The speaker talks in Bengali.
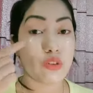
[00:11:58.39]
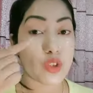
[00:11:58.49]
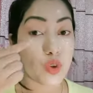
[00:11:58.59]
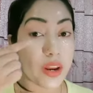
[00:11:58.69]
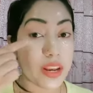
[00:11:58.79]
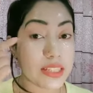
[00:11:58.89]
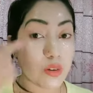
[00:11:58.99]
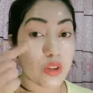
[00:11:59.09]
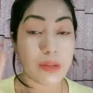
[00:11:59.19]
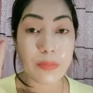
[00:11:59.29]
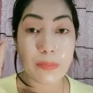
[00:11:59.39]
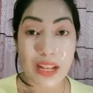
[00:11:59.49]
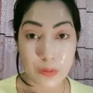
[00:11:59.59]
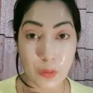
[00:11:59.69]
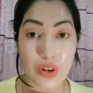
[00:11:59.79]
হচ্ছে চোখের নিচে হচ্ছে আপনার
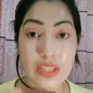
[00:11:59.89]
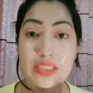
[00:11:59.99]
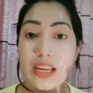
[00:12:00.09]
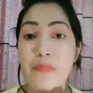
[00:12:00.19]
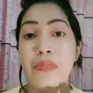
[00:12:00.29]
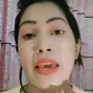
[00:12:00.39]
ভাঁজ পড়ে যায়